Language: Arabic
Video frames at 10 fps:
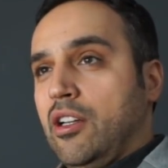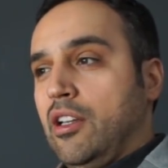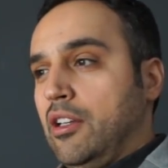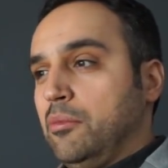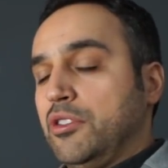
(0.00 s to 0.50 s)

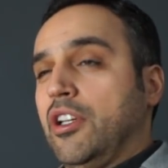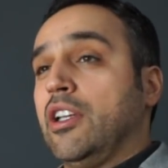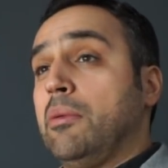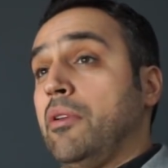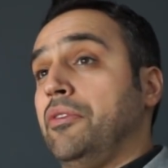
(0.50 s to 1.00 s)

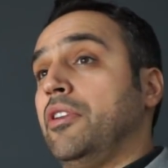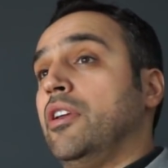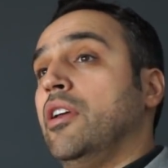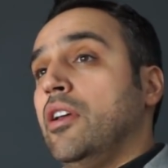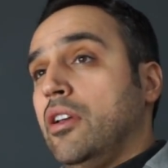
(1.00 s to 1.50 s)
المستخدمه في
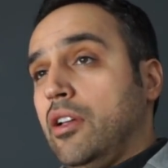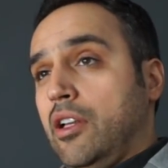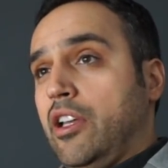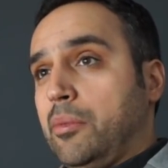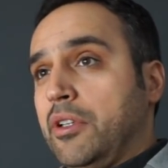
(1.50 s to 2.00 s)

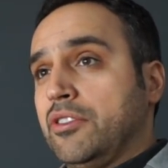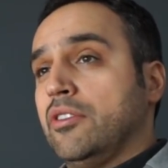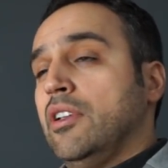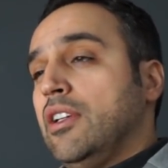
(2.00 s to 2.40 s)
الايرباص